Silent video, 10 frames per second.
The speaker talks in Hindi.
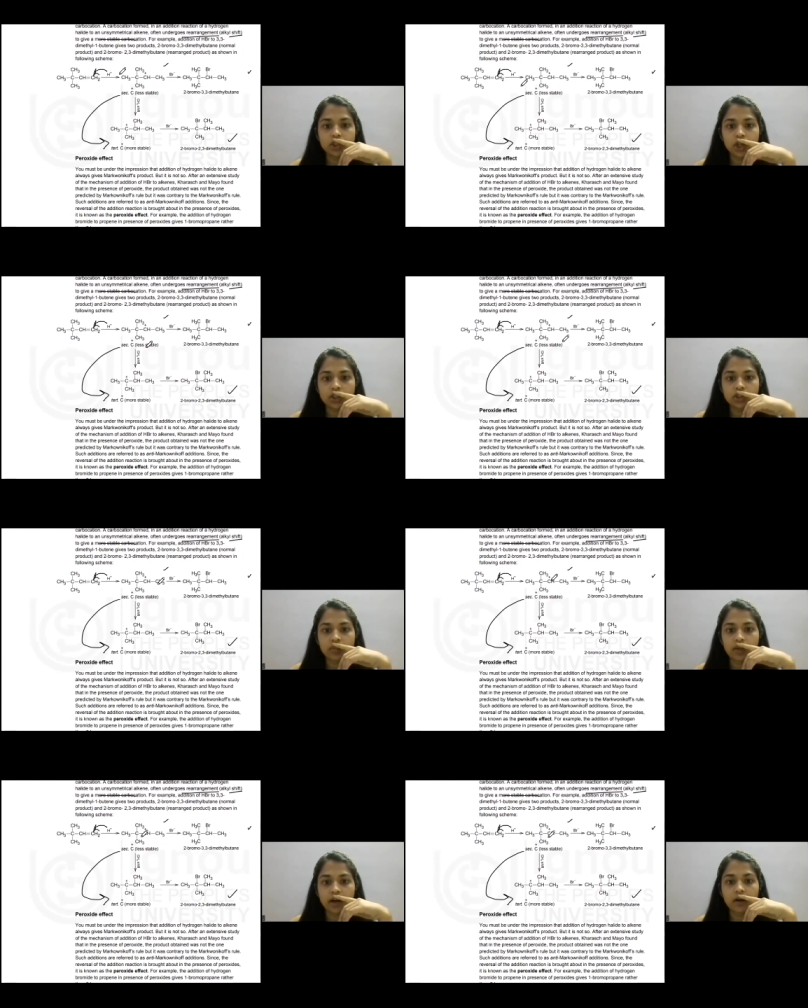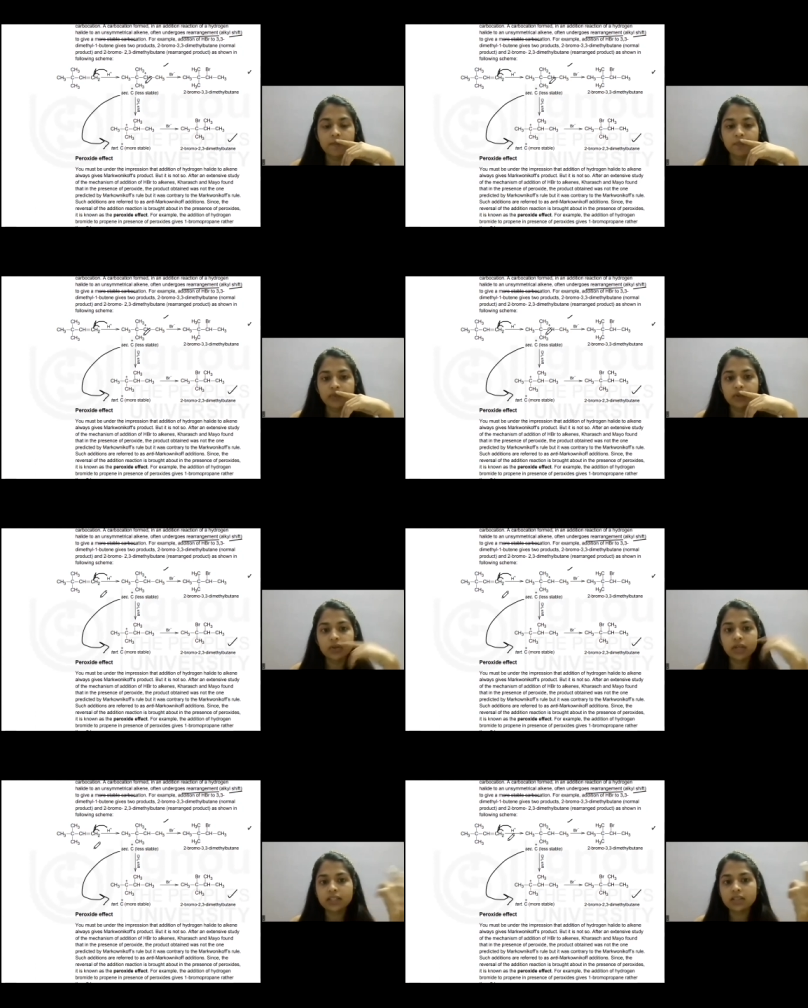स्ट्रक्चर मिला
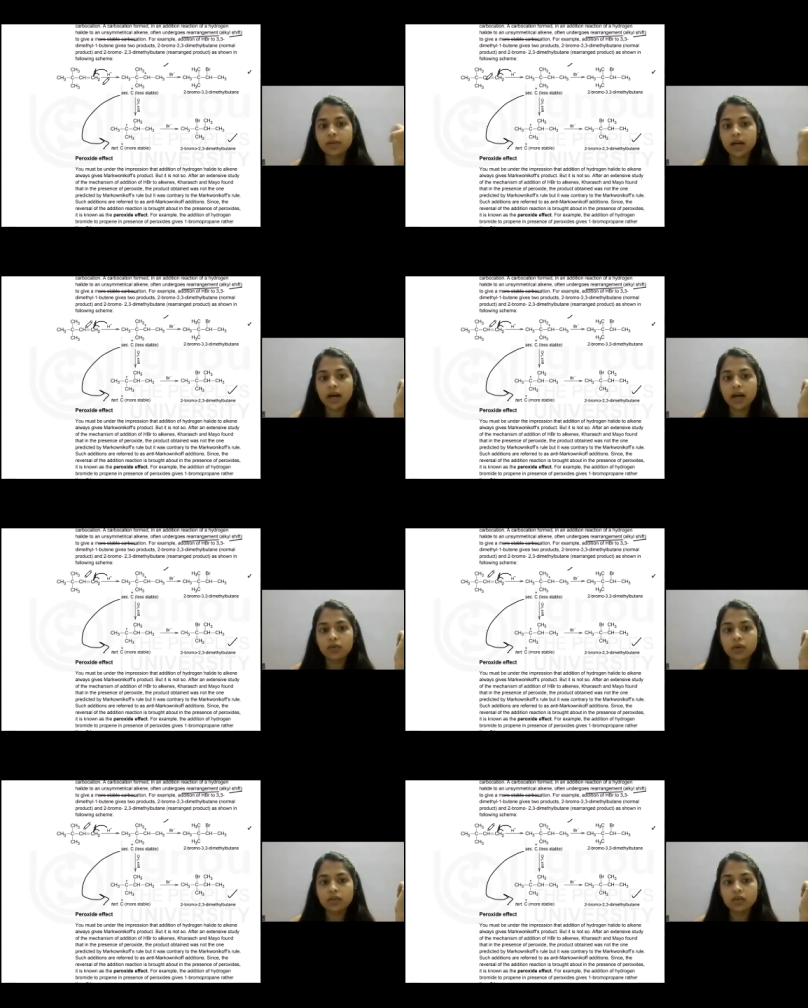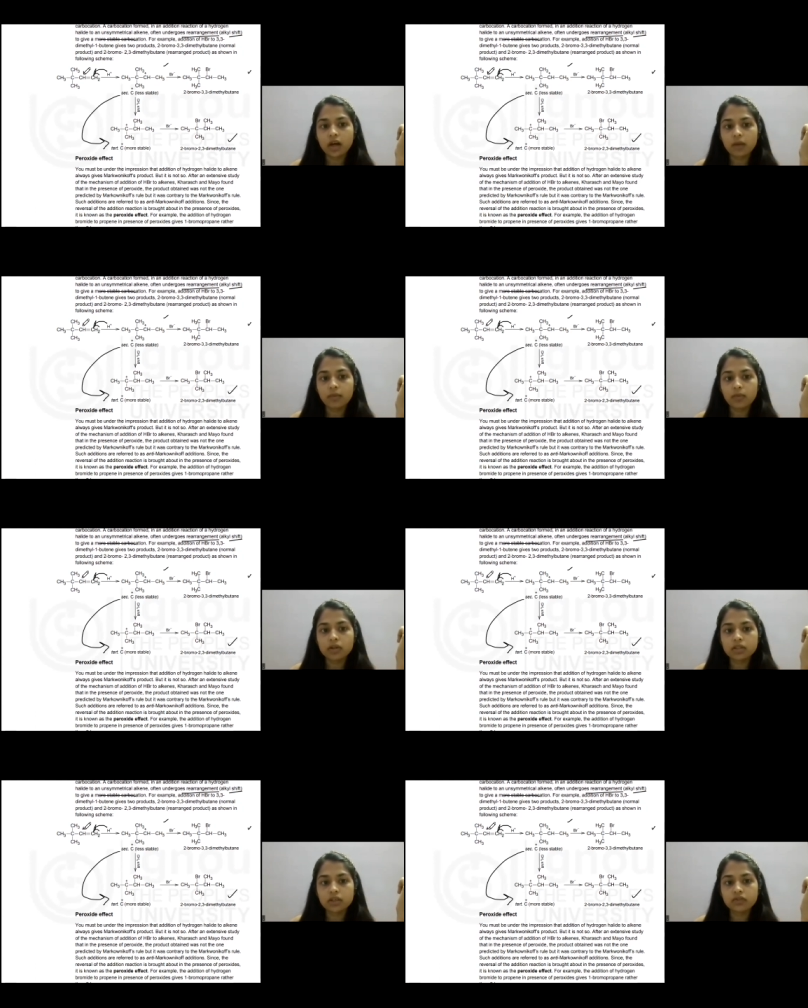तो ये जब यहाँ ऐड हुआ तो यहाँ पे
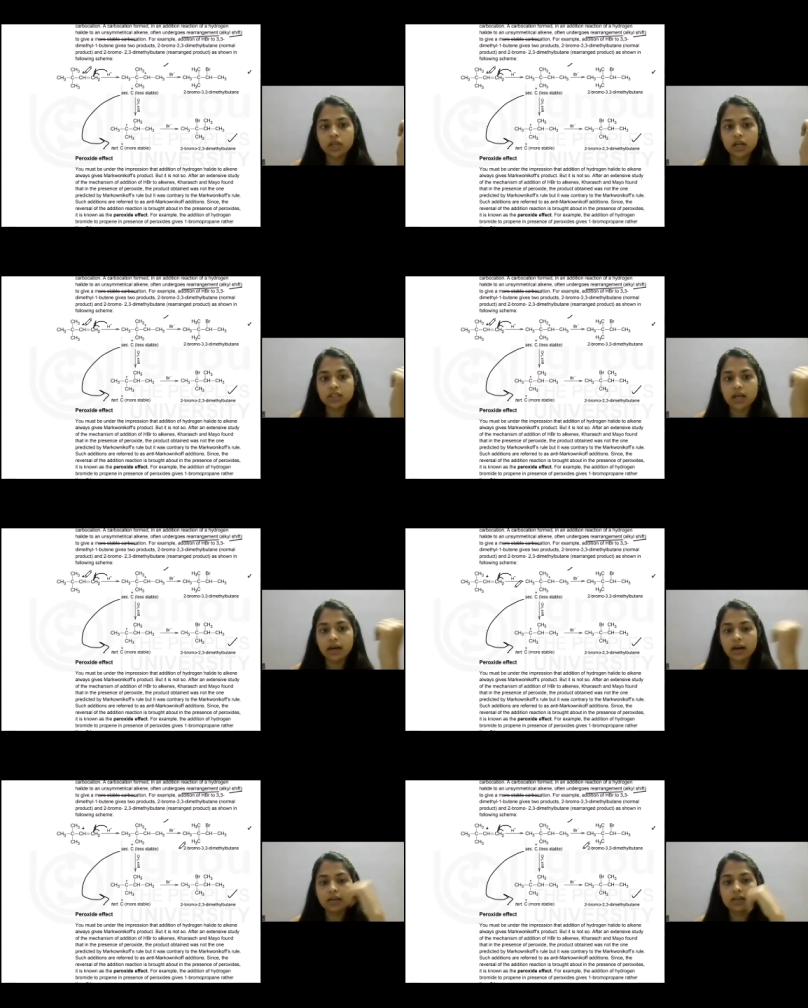पॉजिटिव चार्ज आया